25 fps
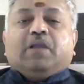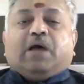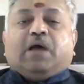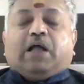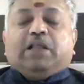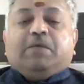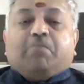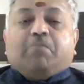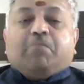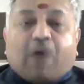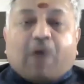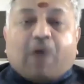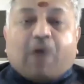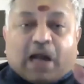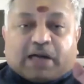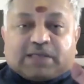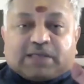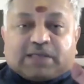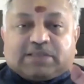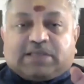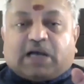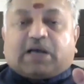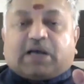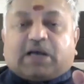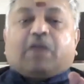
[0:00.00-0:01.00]
అది మార్క్
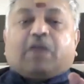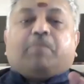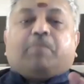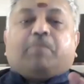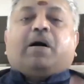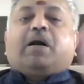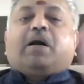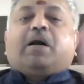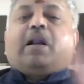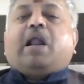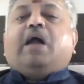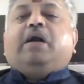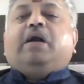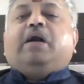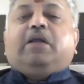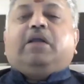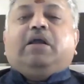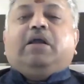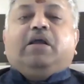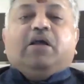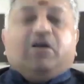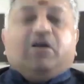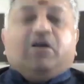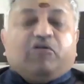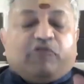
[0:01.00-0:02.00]
జకర్బర్గ్ లాంటి
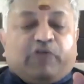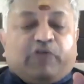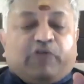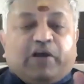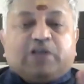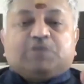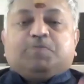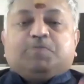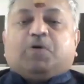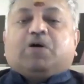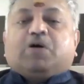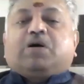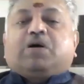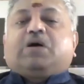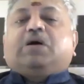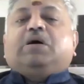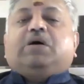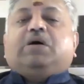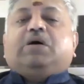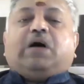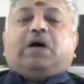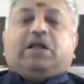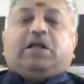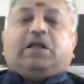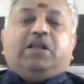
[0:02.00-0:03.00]
ఫేస్బుక్
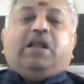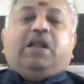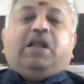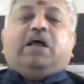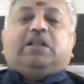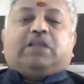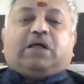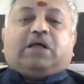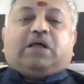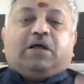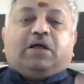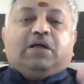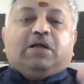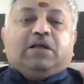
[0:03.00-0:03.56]
అధినేత